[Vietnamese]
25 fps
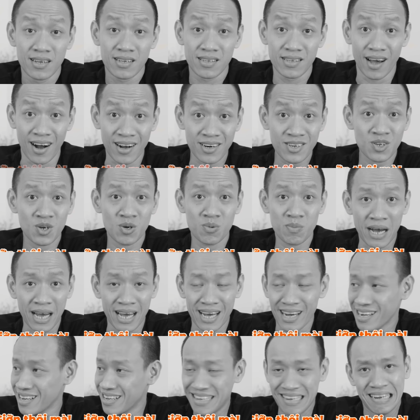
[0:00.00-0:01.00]
giỡn thôi mà,
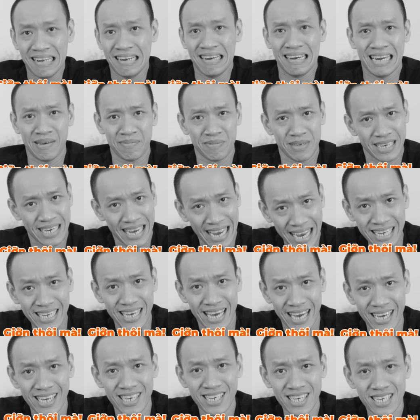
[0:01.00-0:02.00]
làm gì căng
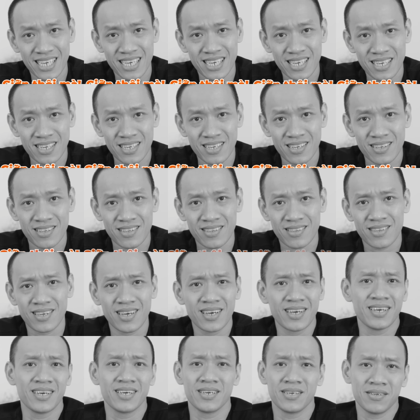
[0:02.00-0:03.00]
vậy?
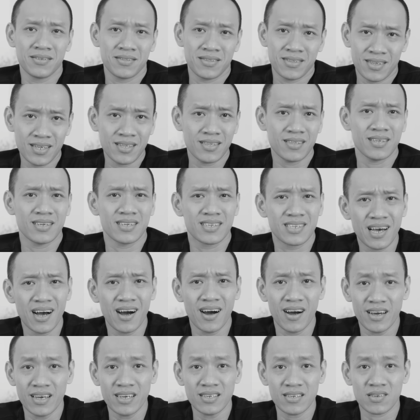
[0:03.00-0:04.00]
Thì thích thì
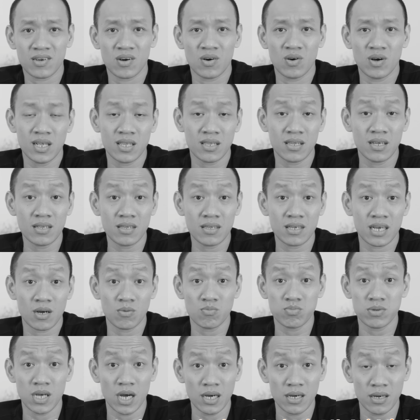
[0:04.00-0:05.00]
chơi, còn hết thích thì
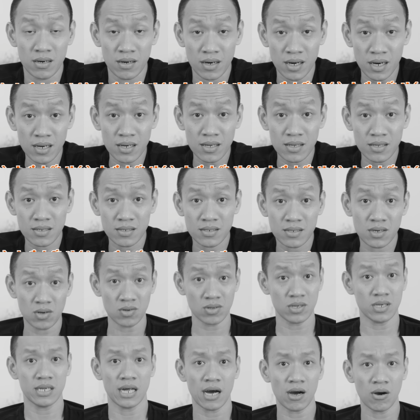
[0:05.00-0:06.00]
không chơi nữa,
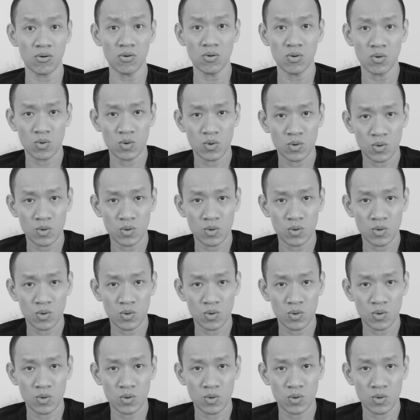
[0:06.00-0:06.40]
có gì đâu.